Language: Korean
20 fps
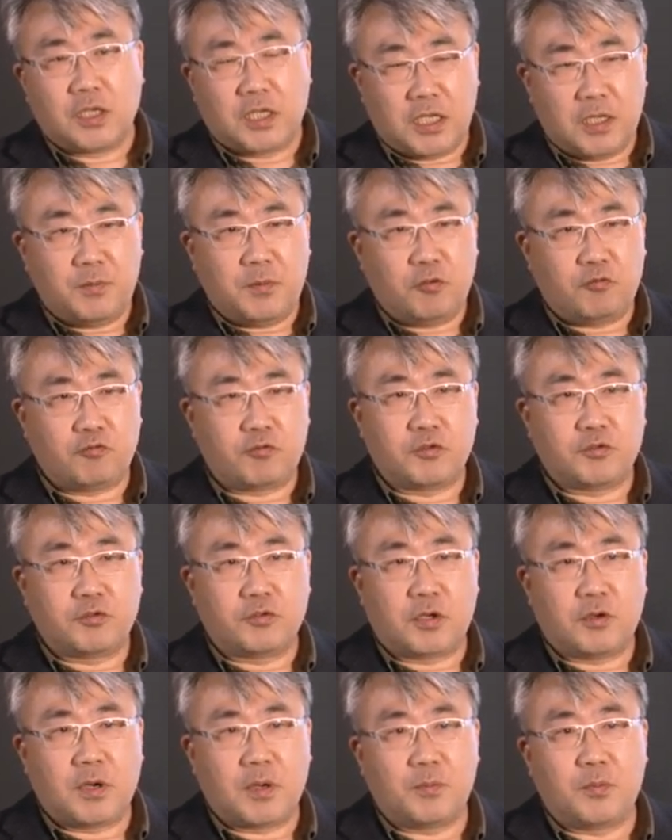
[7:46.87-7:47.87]
이미 유저
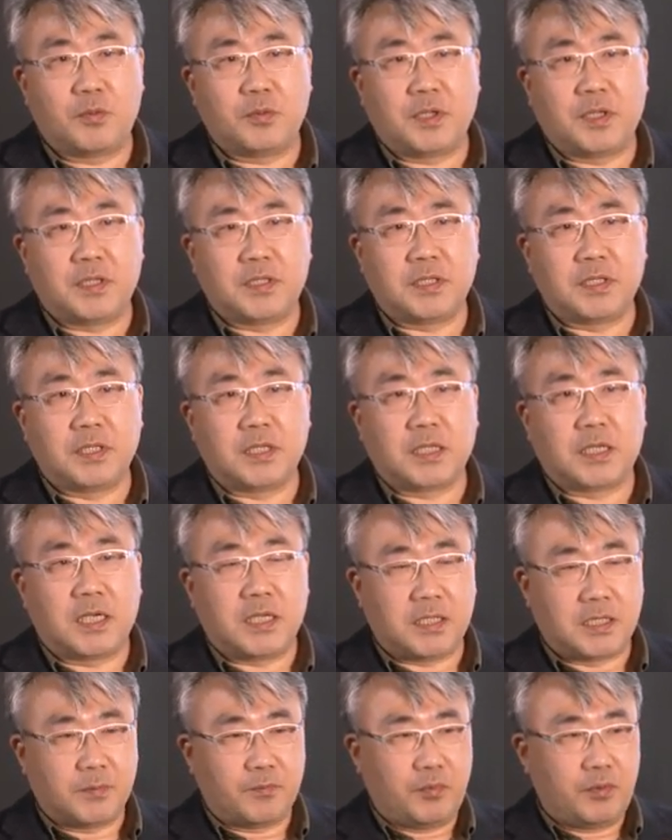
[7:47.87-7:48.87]
수가 확보돼 있으니까
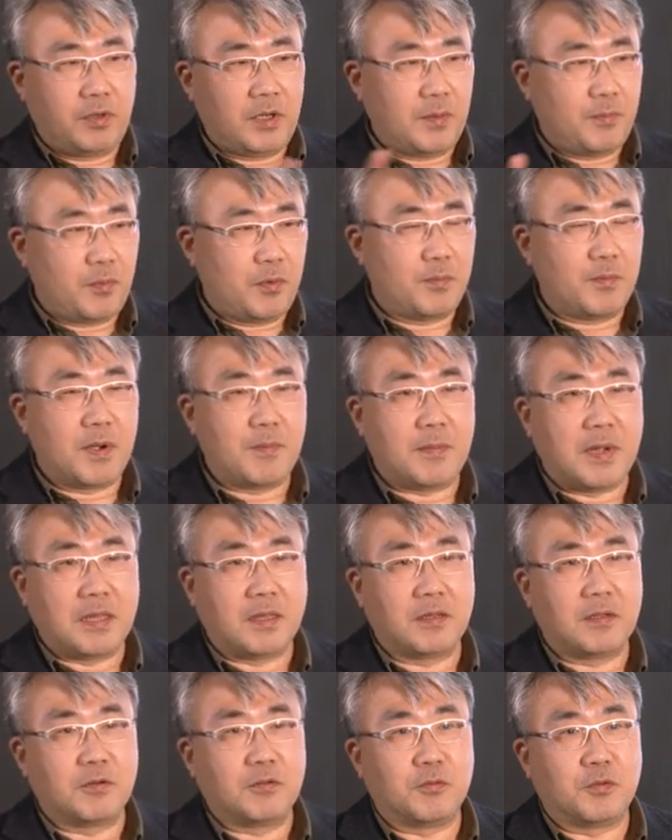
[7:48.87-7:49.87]
이제 플랫폼만
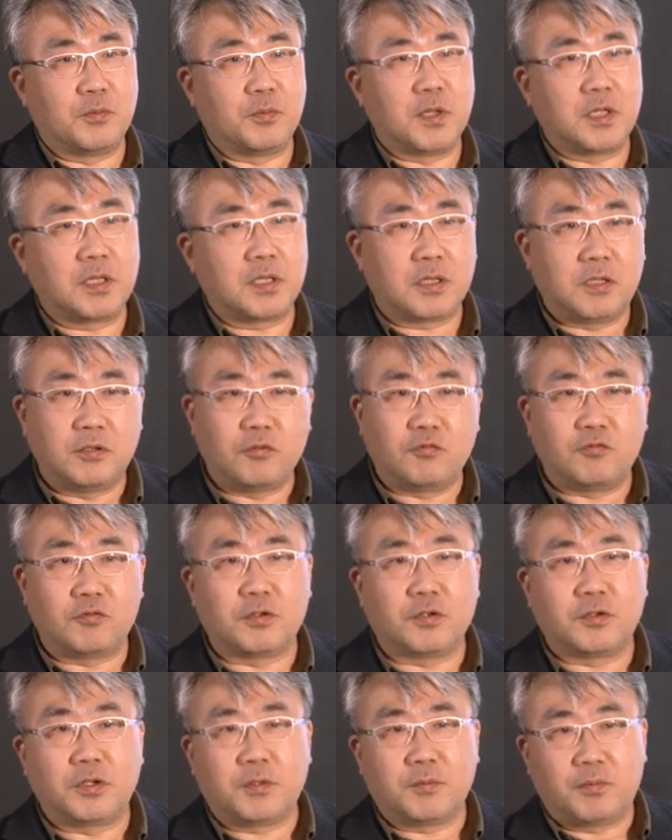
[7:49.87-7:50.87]
만들어 놓으면 그
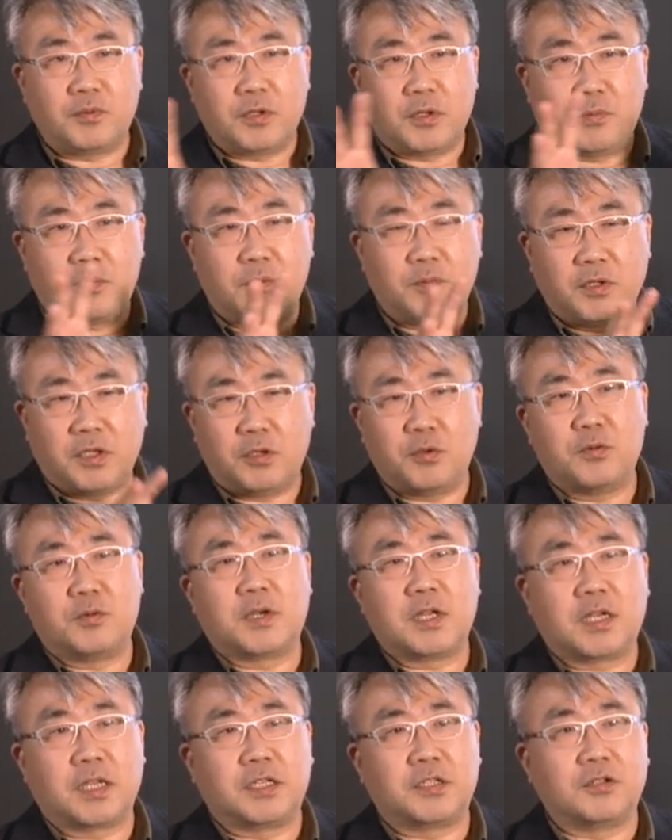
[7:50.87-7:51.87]
유저들이 플랫폼을
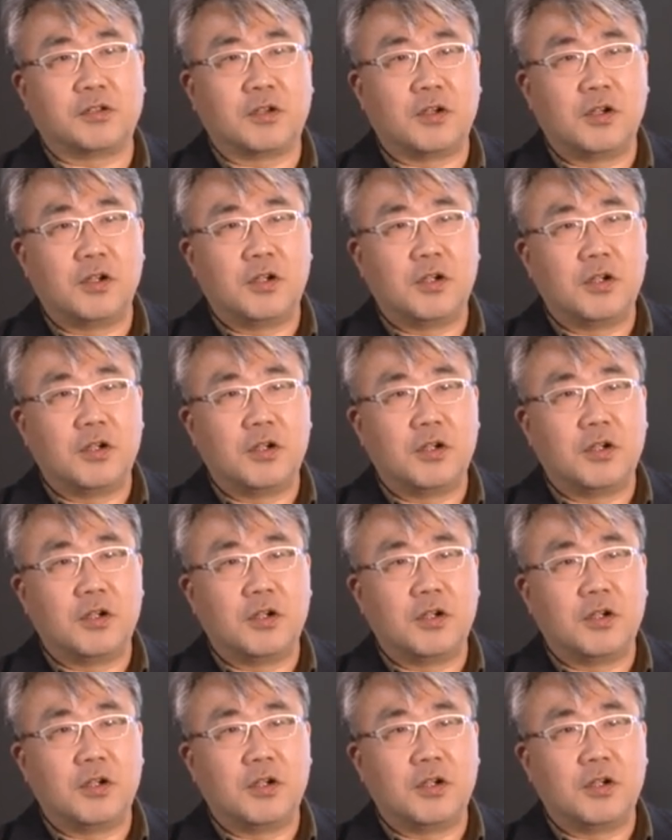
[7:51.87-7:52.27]
이용을 하겠죠.